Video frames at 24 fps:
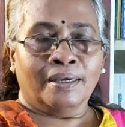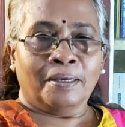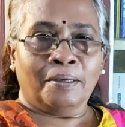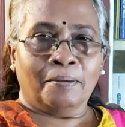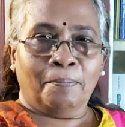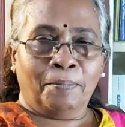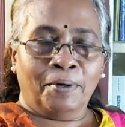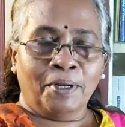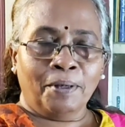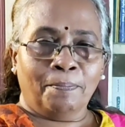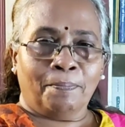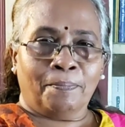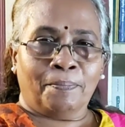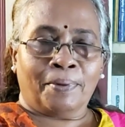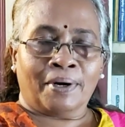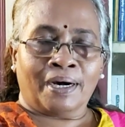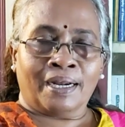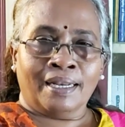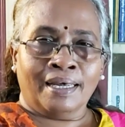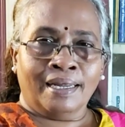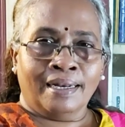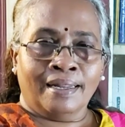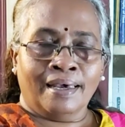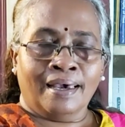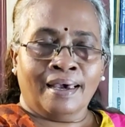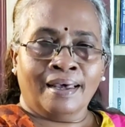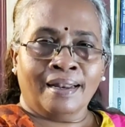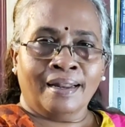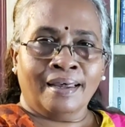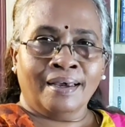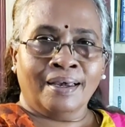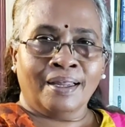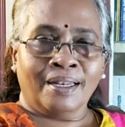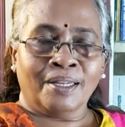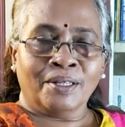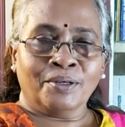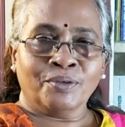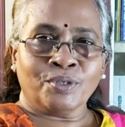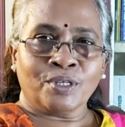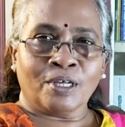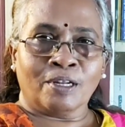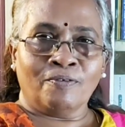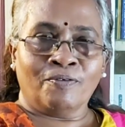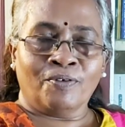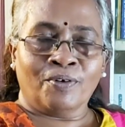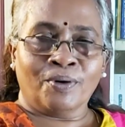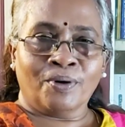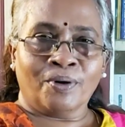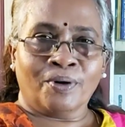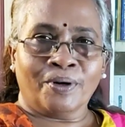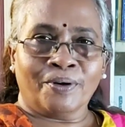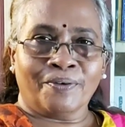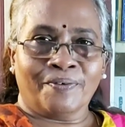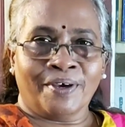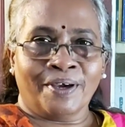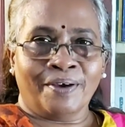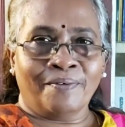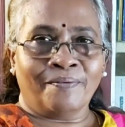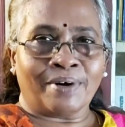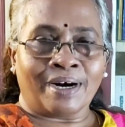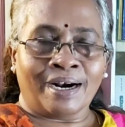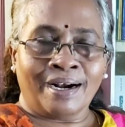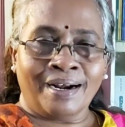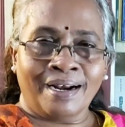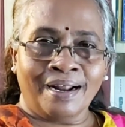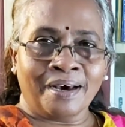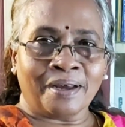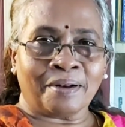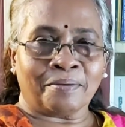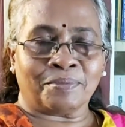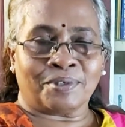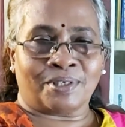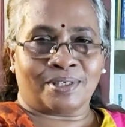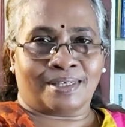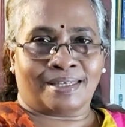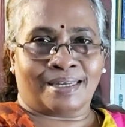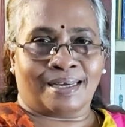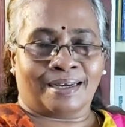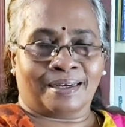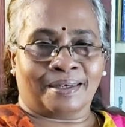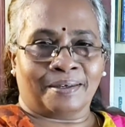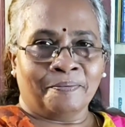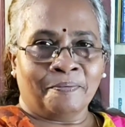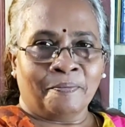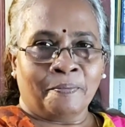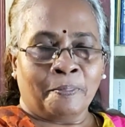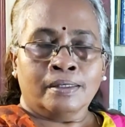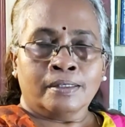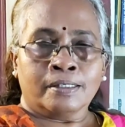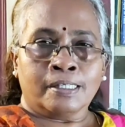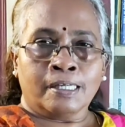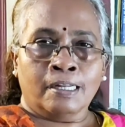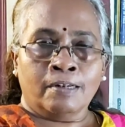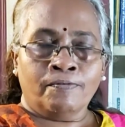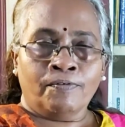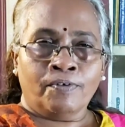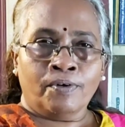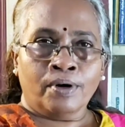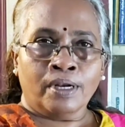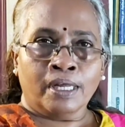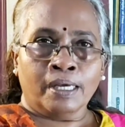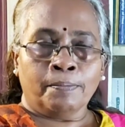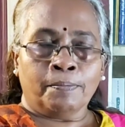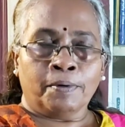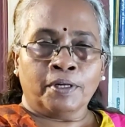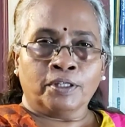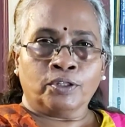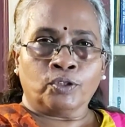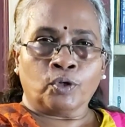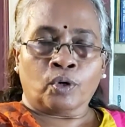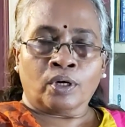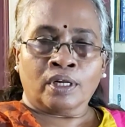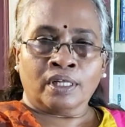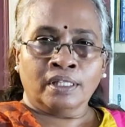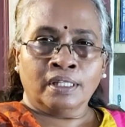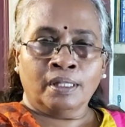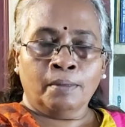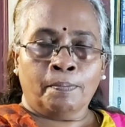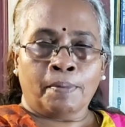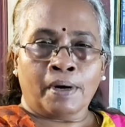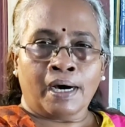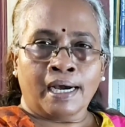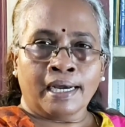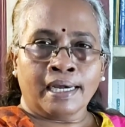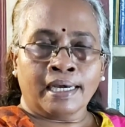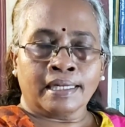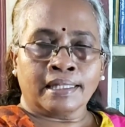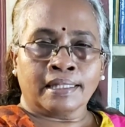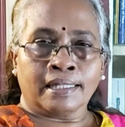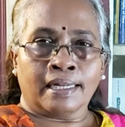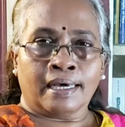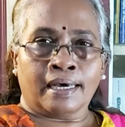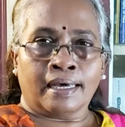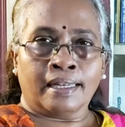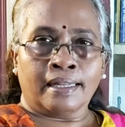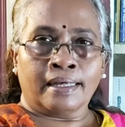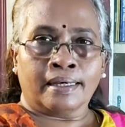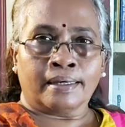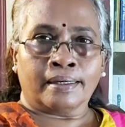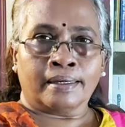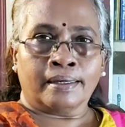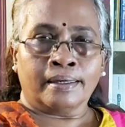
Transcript: இப்படி பல நேரங்கள்லையும் செல்ஃபோனோடவே வாழ ஆரம்பிச்சிட்டாங்க செல்ஃபோனை இப்படி தொடர்ந்து பார்க்கறதுனால